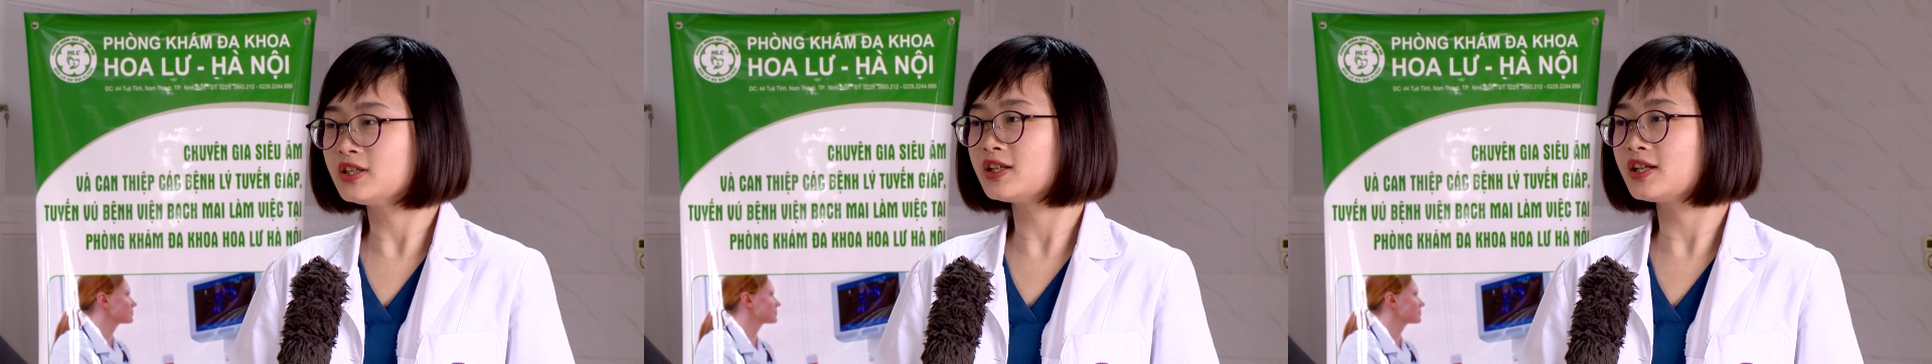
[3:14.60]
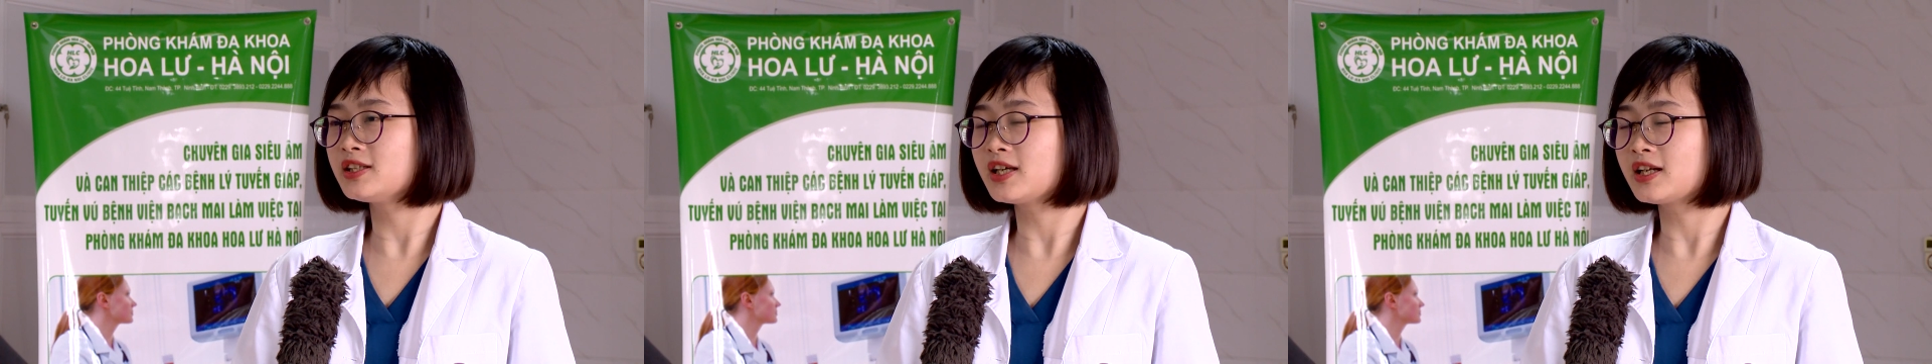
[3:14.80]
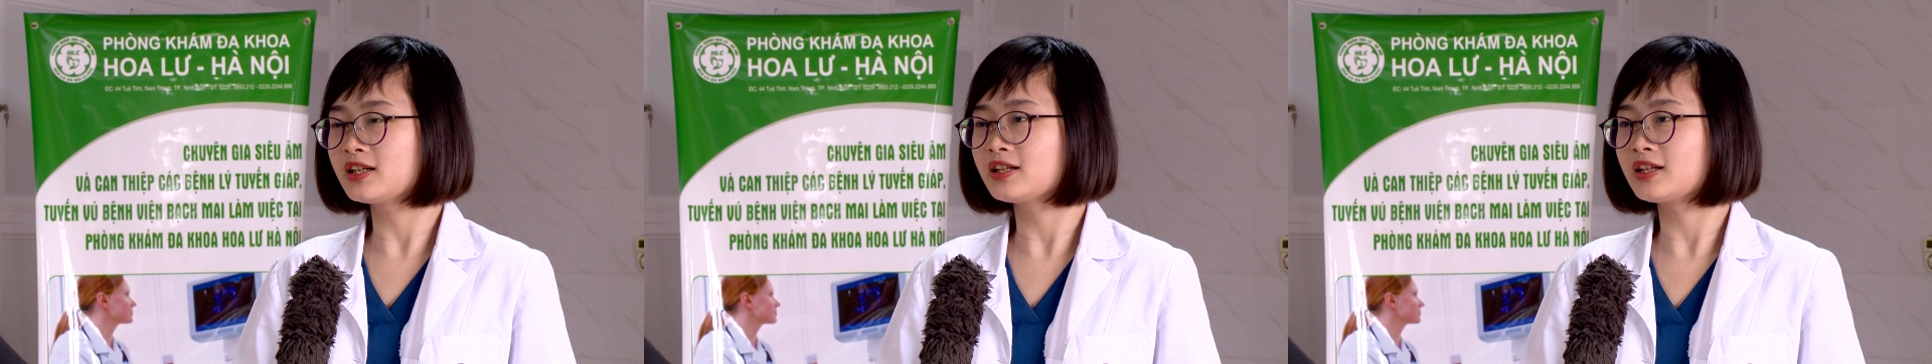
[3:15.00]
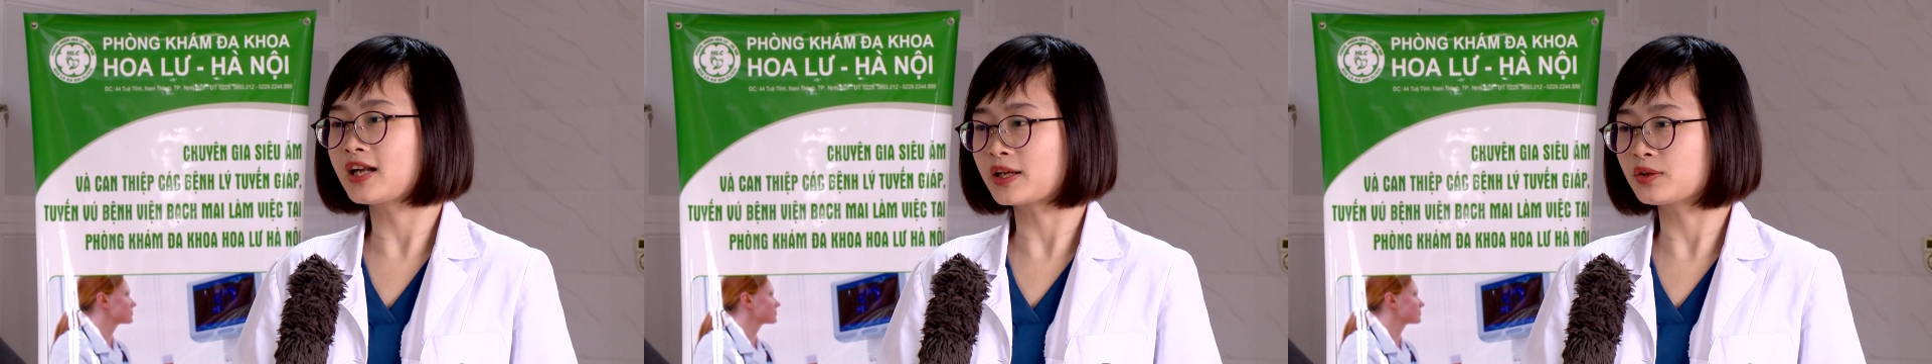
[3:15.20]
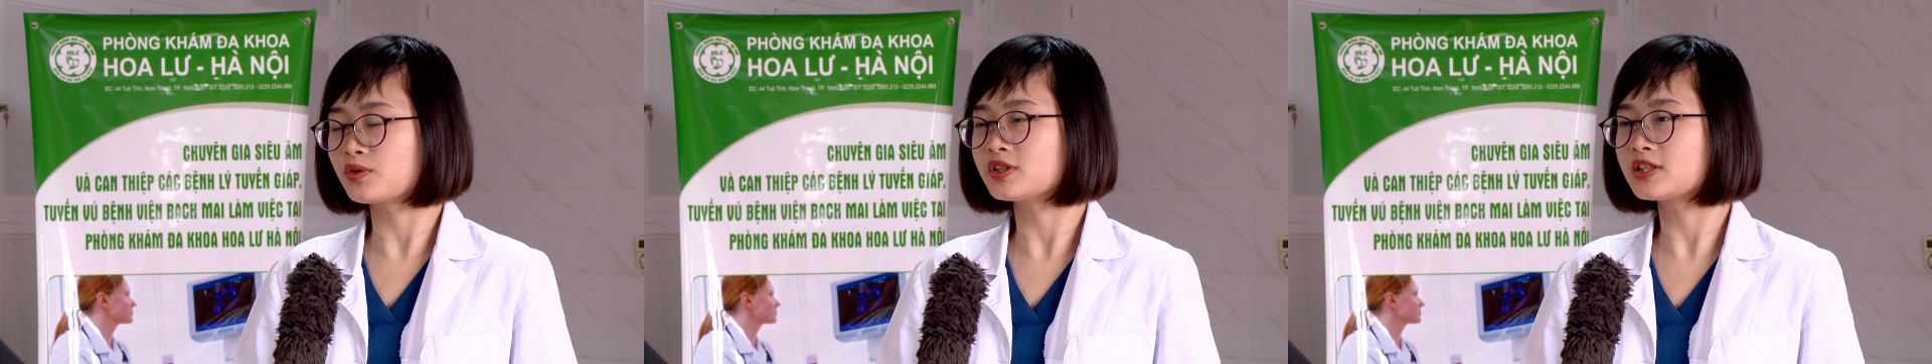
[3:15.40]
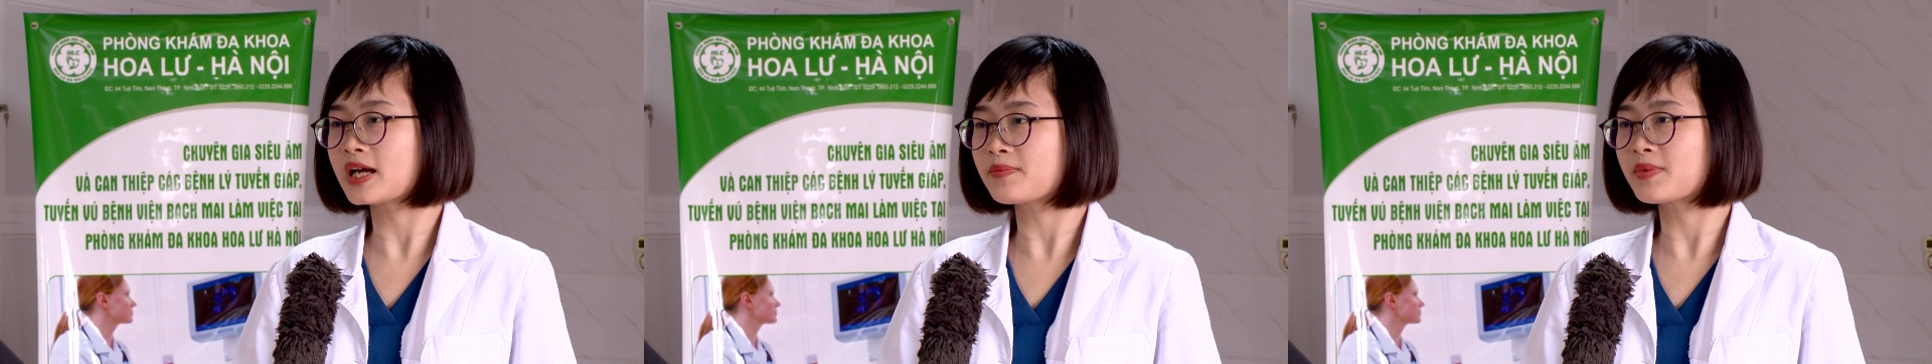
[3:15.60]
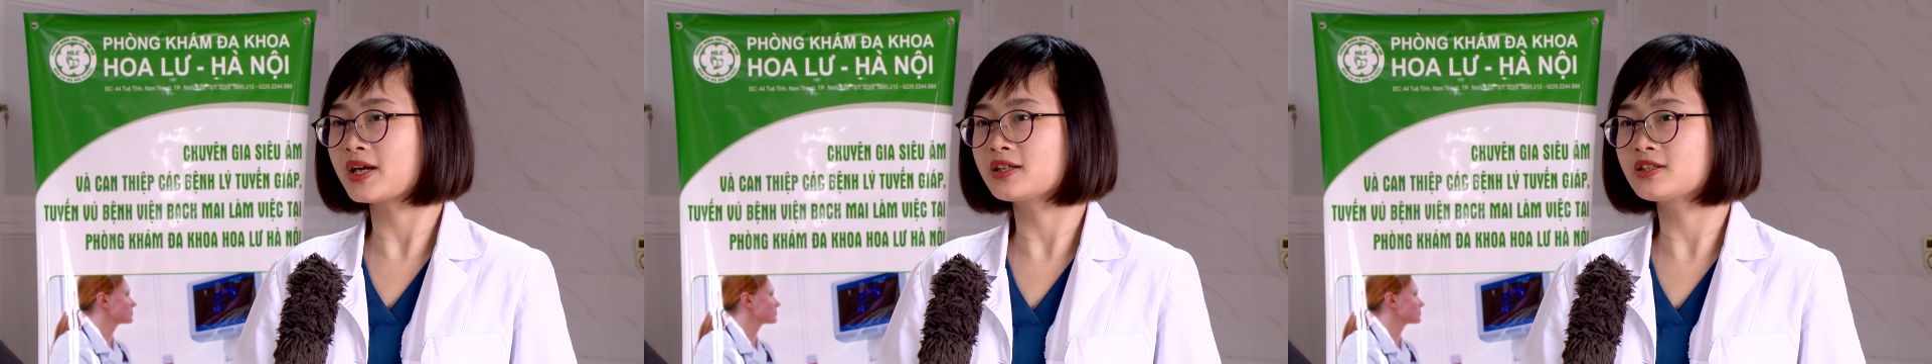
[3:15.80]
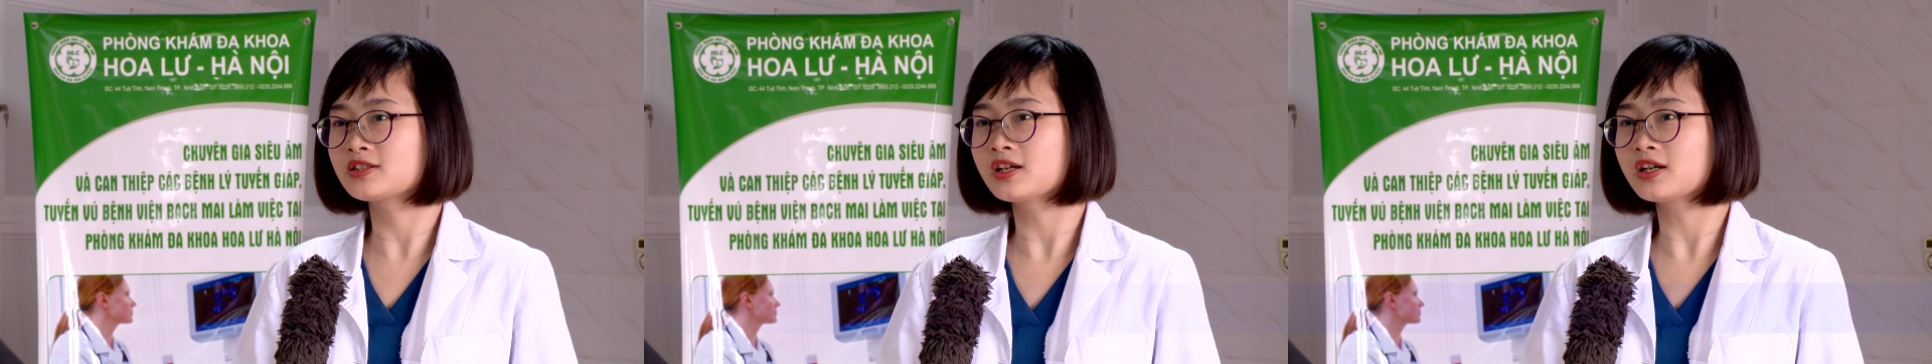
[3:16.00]
những cái nhân lành tuyến giáp
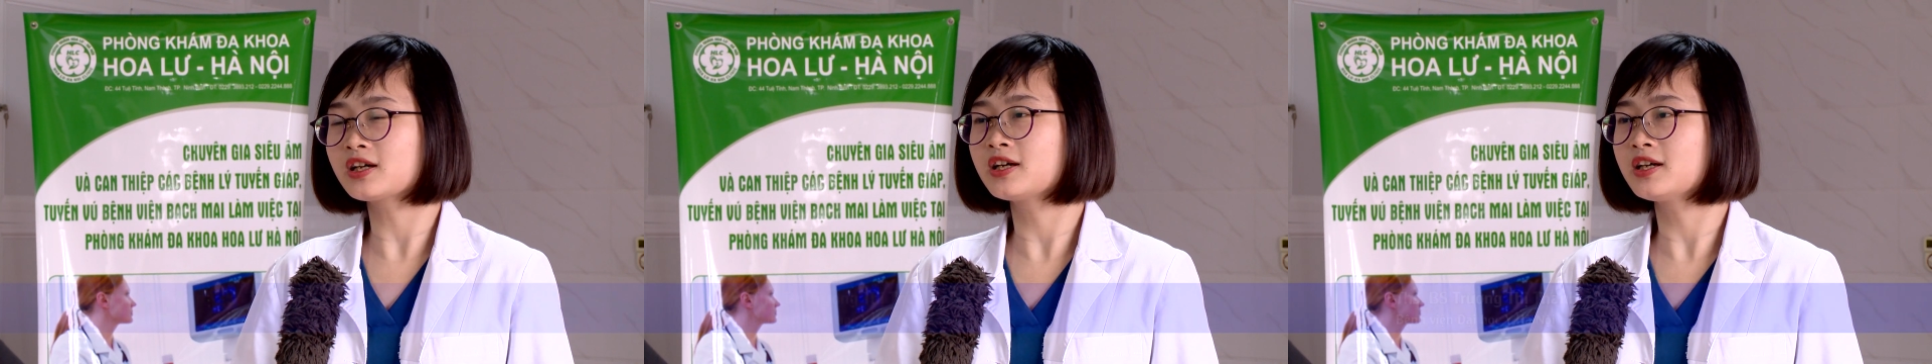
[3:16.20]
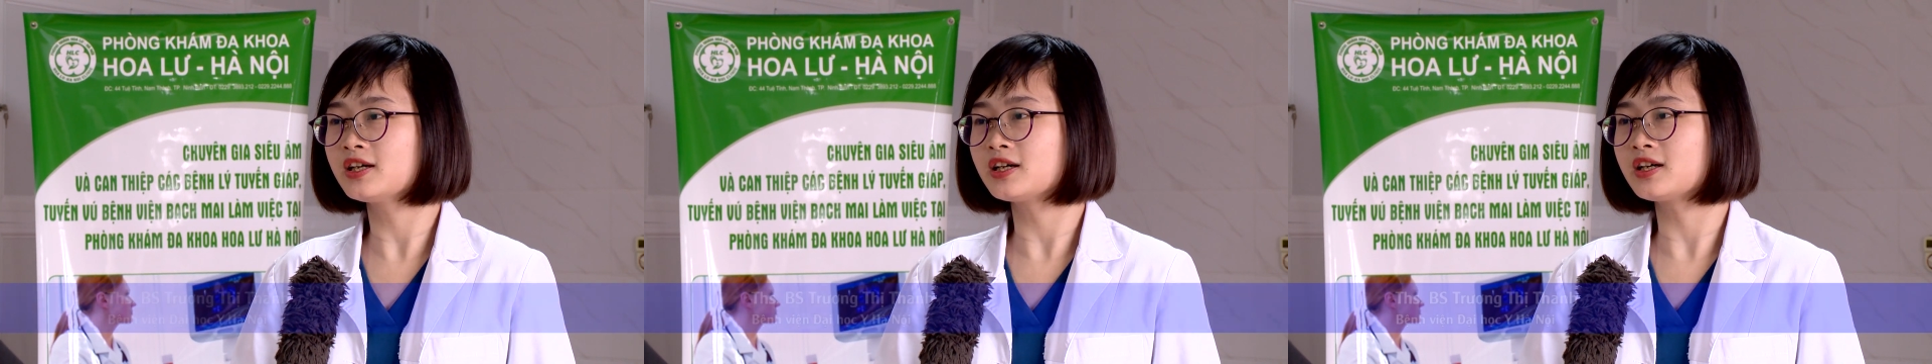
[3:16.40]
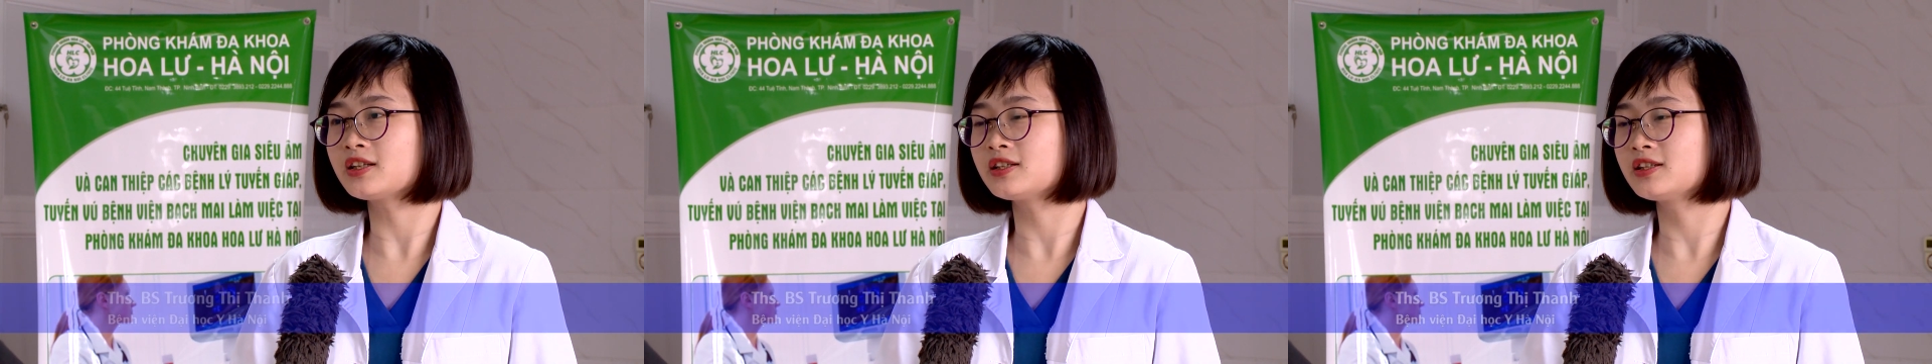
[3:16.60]
này trước kia